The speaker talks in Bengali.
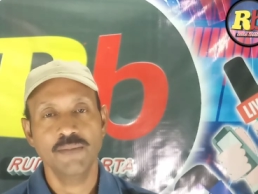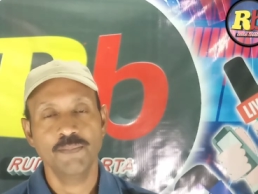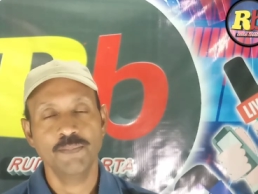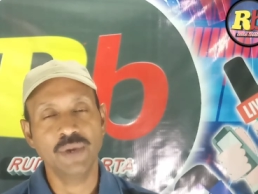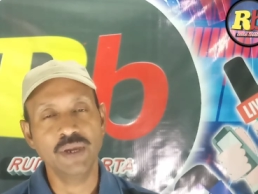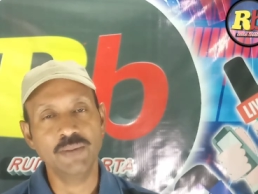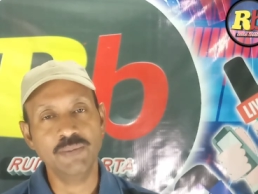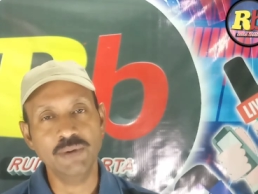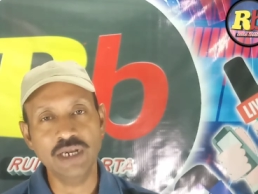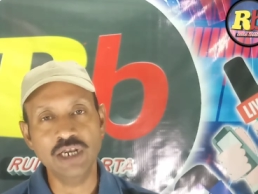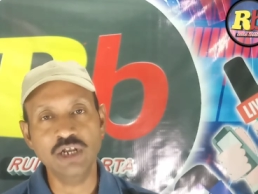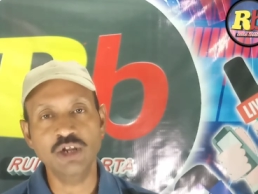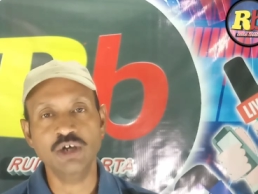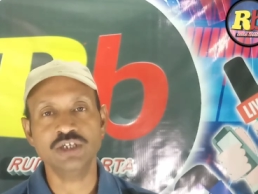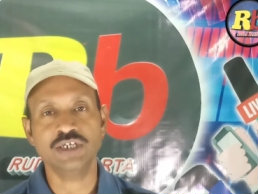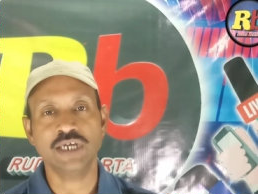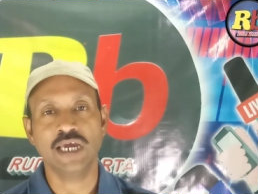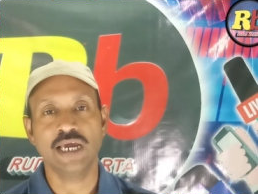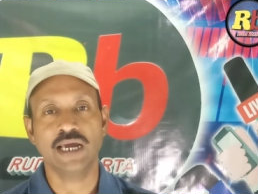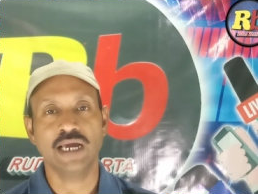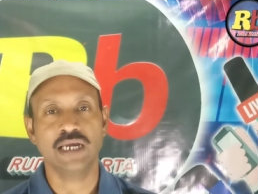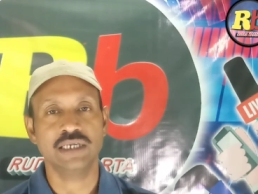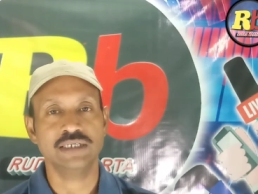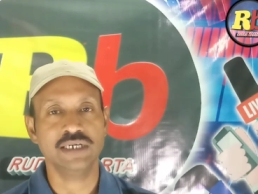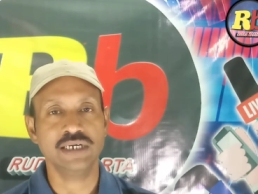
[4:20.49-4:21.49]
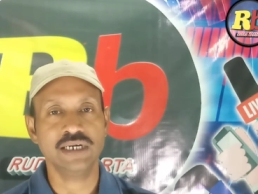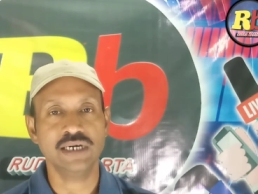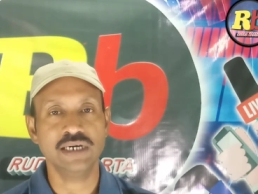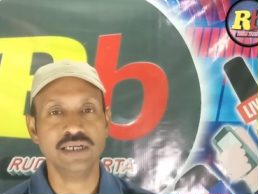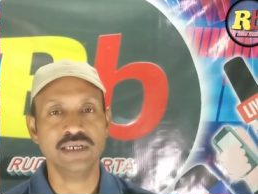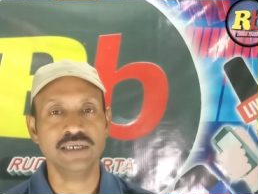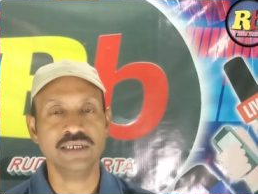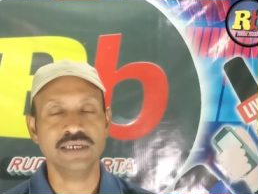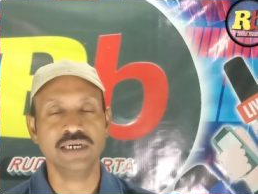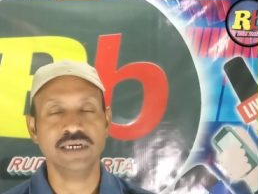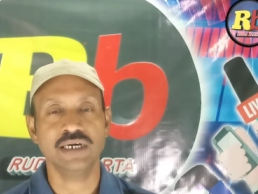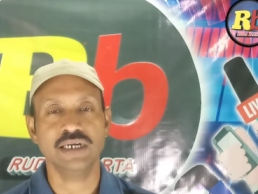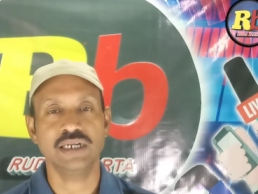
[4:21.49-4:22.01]
বিভিন্ন জায়গায় যেখানে
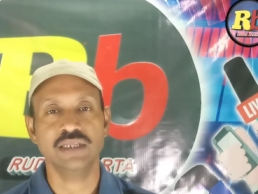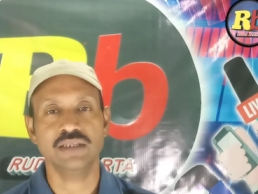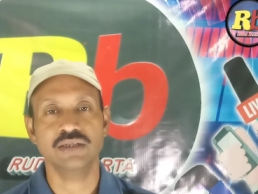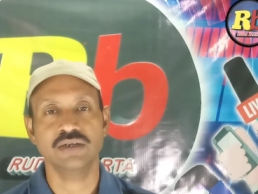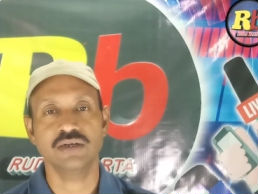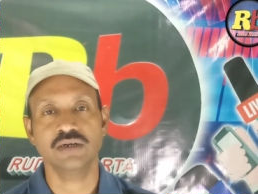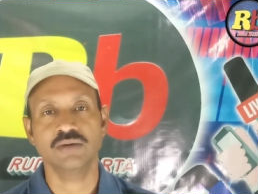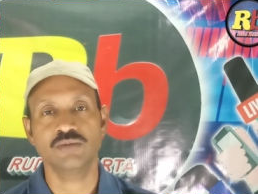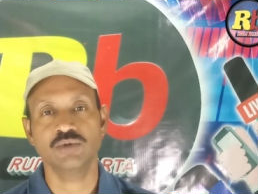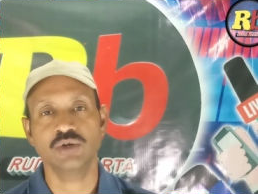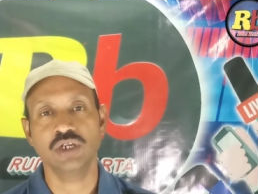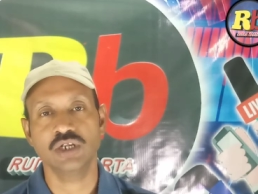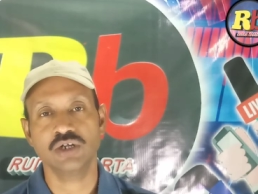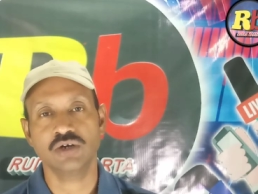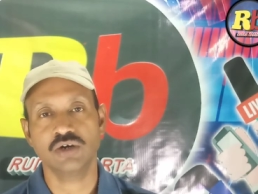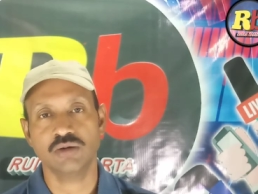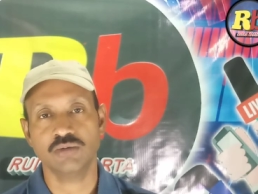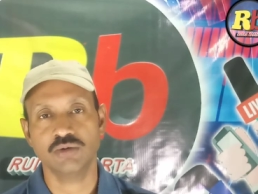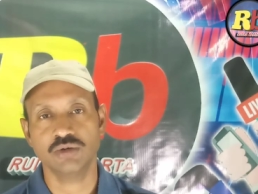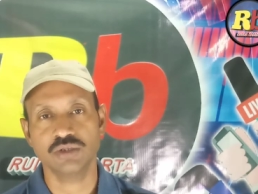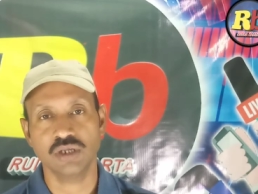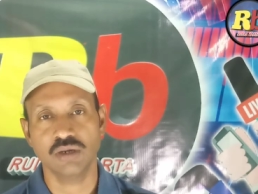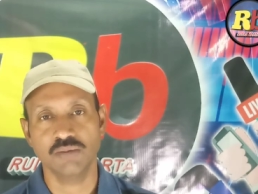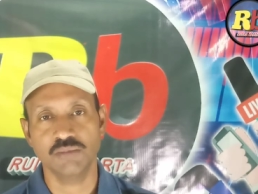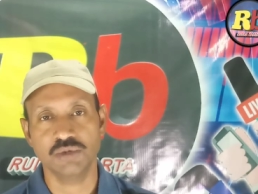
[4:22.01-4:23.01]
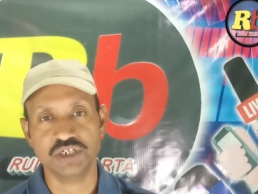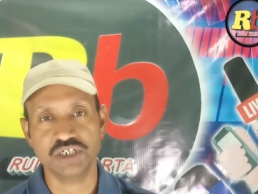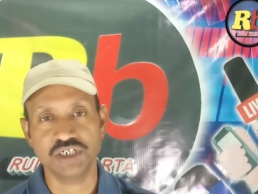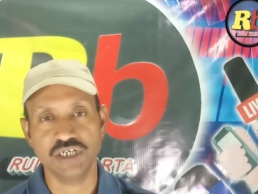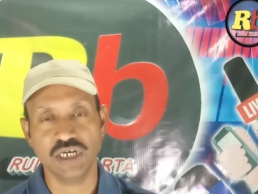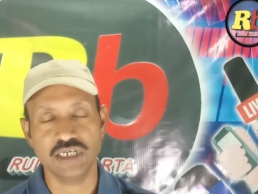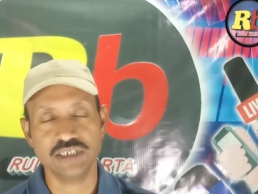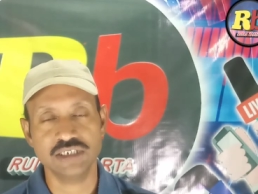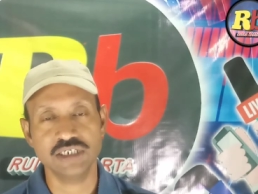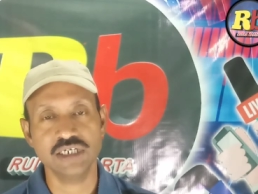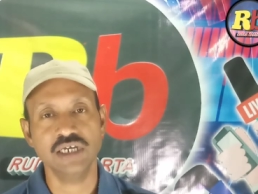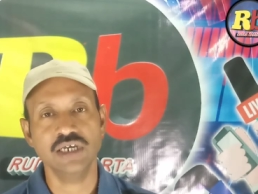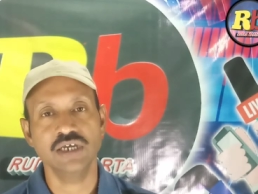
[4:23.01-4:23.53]
যেখানে তৃণমূলের ক্ষমতা বেশি
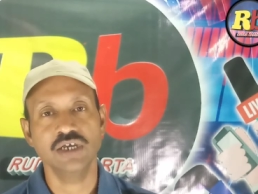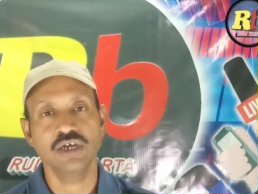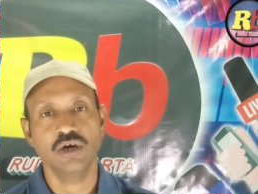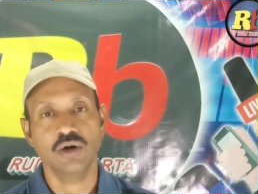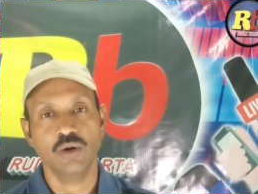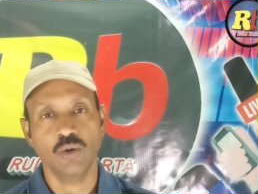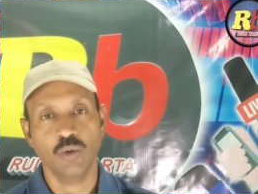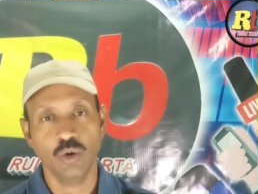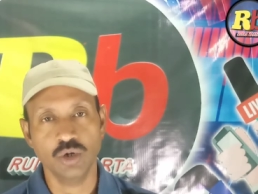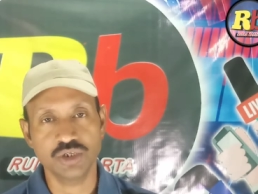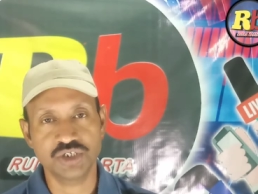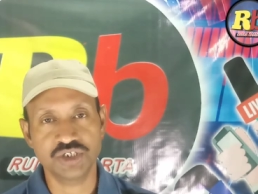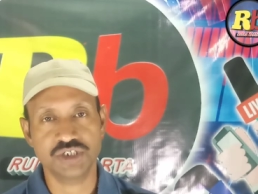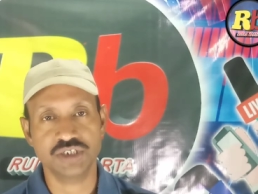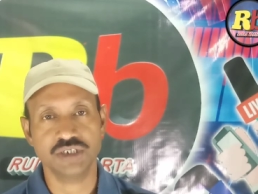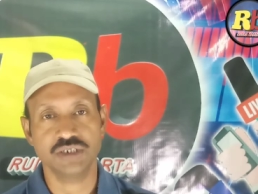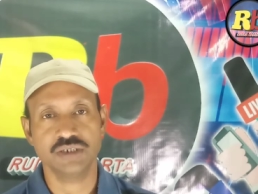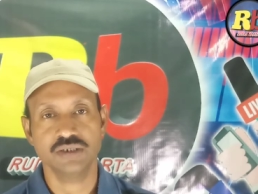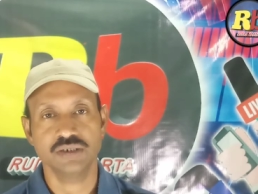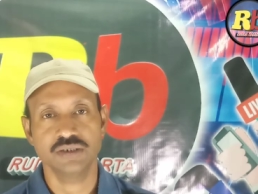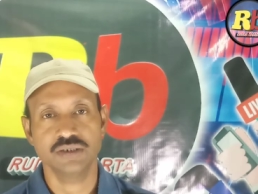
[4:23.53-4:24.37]
আছে হচ্ছে